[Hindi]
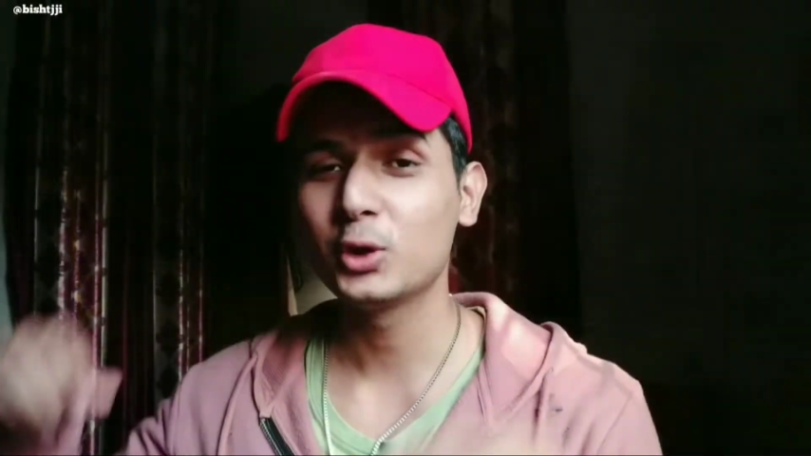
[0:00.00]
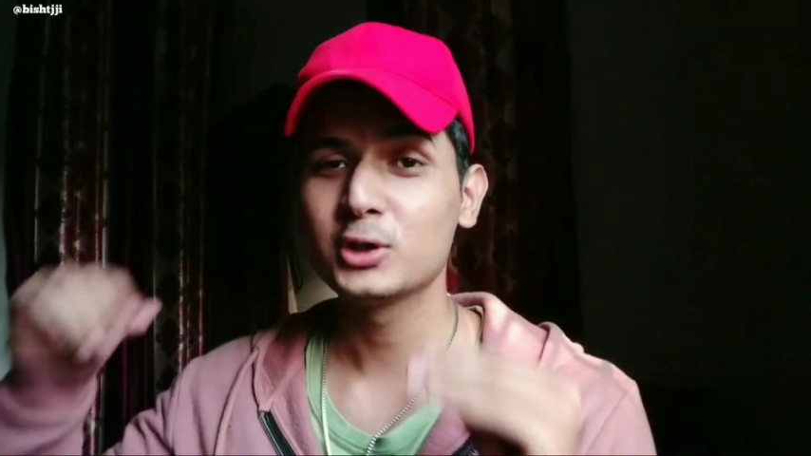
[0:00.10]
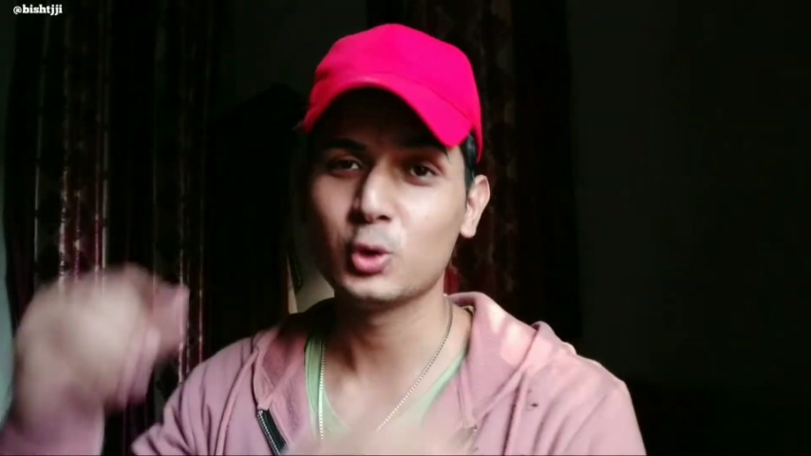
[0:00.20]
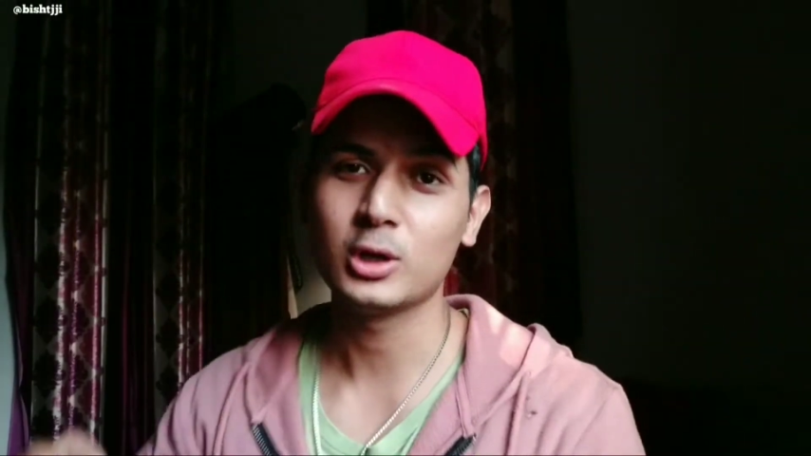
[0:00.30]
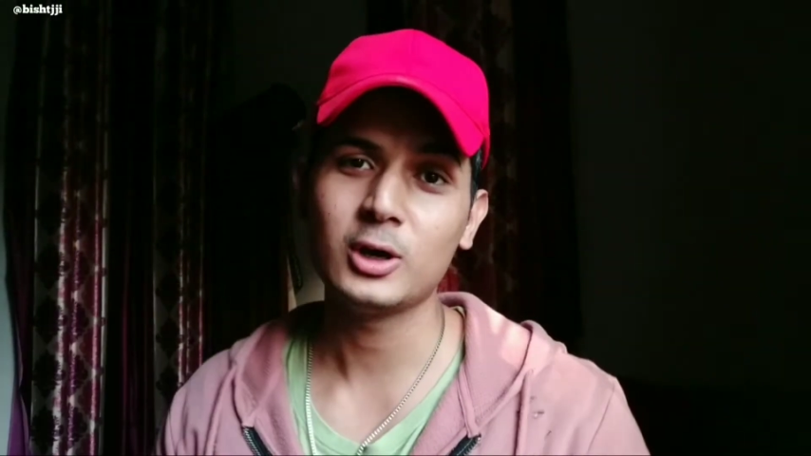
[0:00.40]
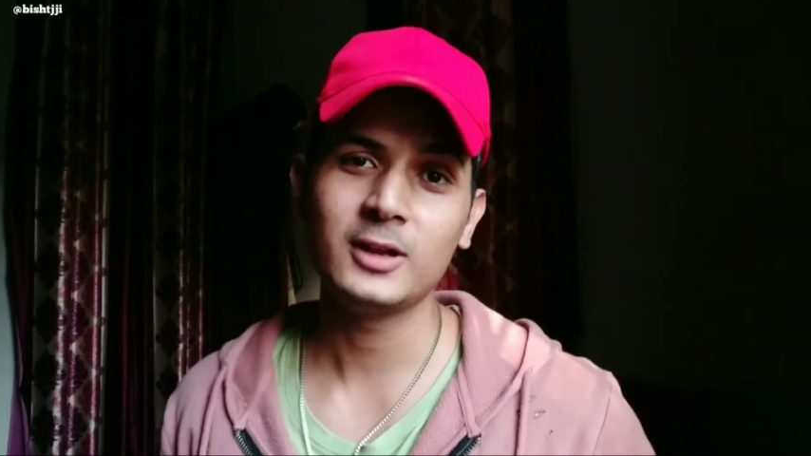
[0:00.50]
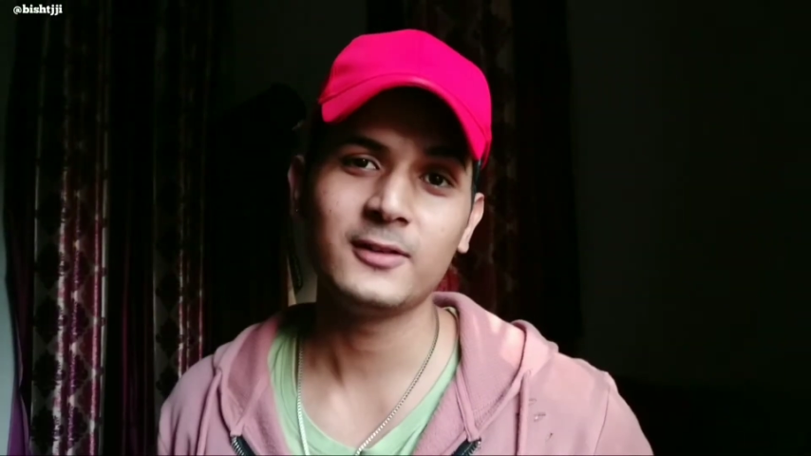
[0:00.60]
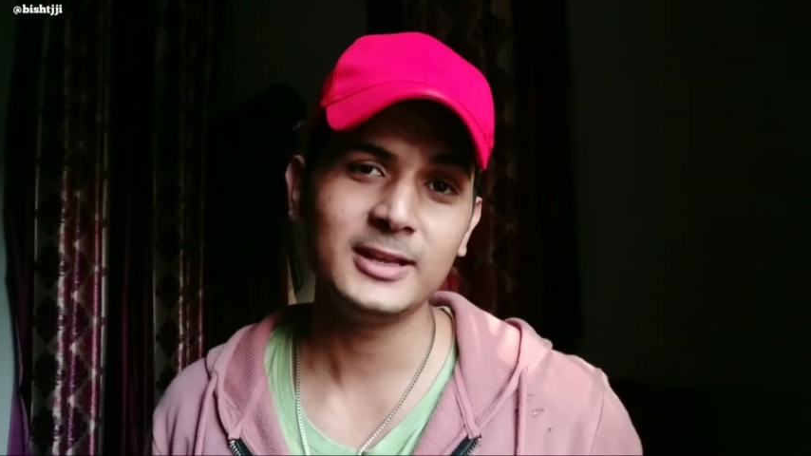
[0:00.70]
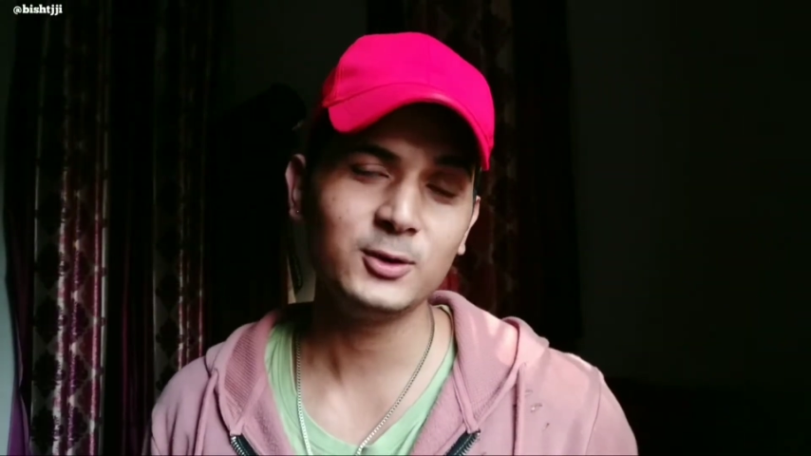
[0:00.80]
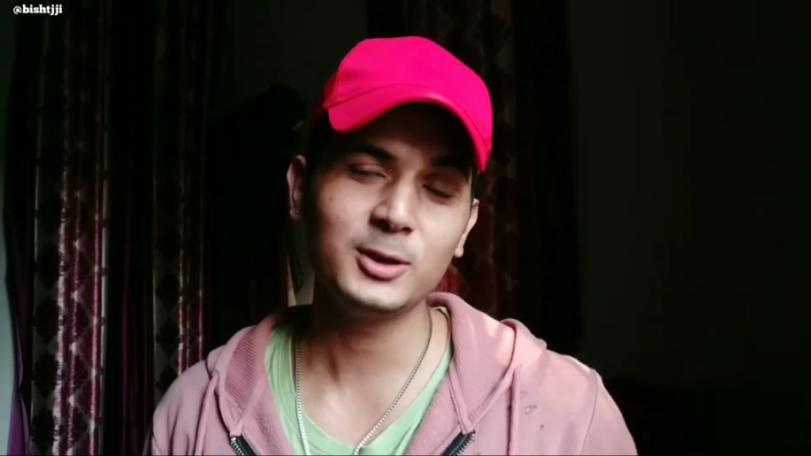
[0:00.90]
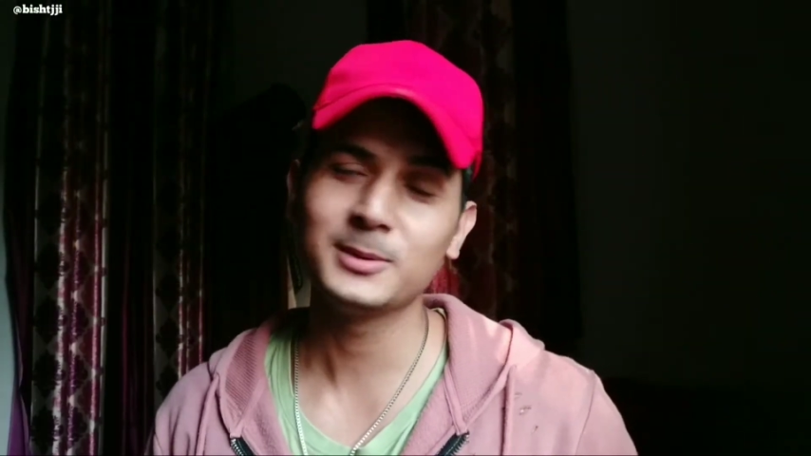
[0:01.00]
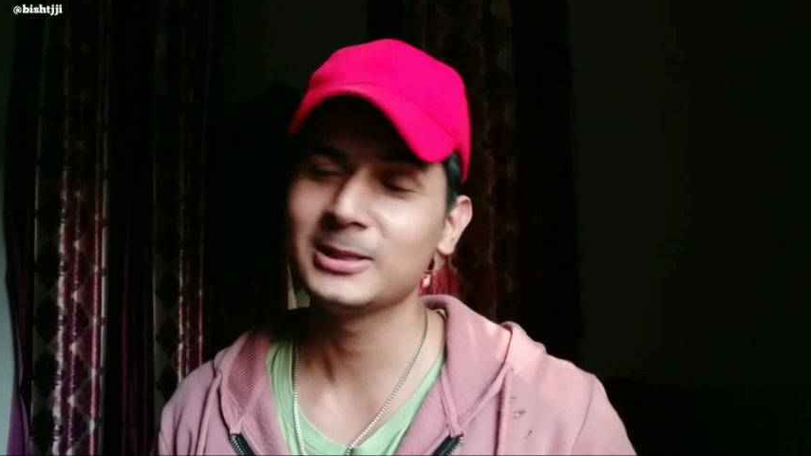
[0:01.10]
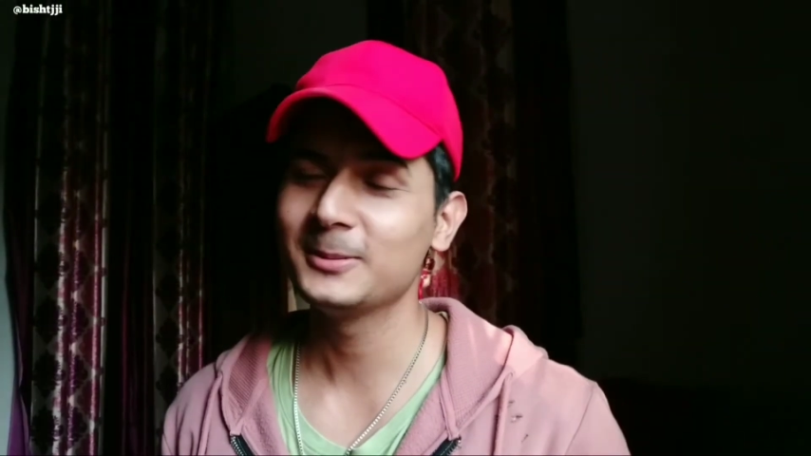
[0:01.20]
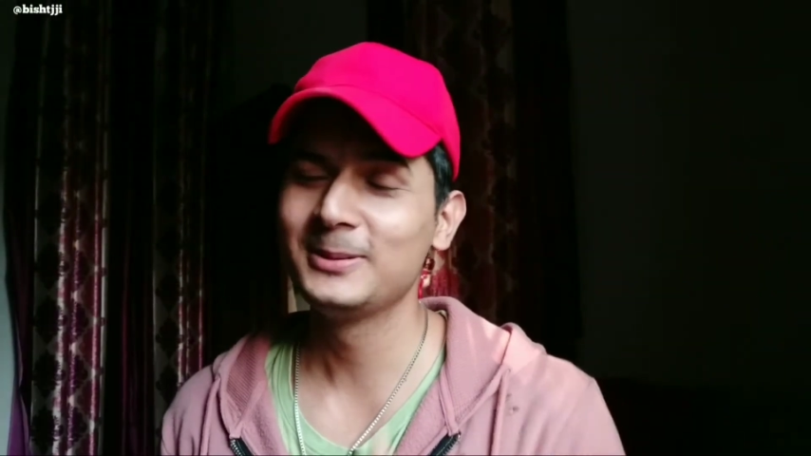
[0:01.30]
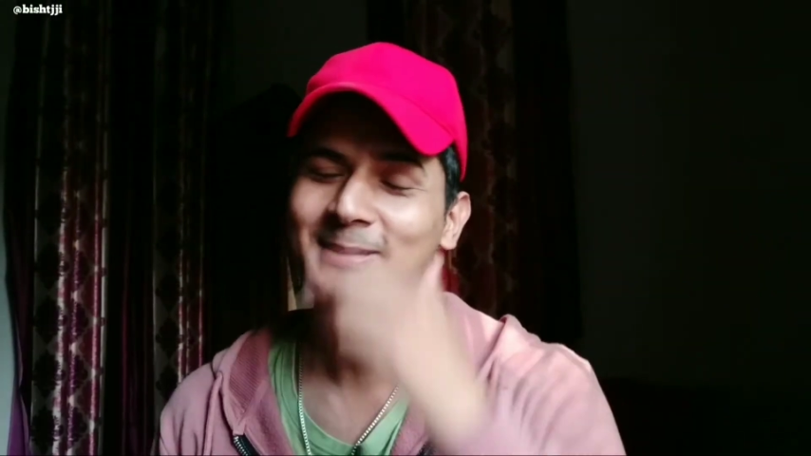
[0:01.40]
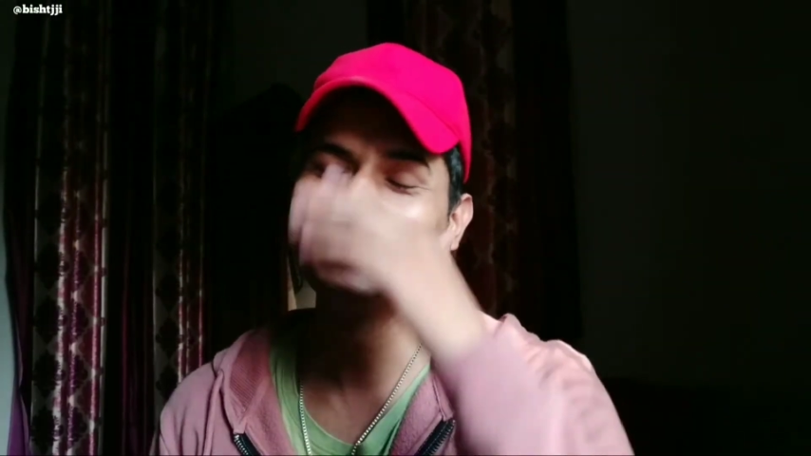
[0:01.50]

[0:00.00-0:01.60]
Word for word: थोड़ा छोटा होने वाला है क्योंकि मतलब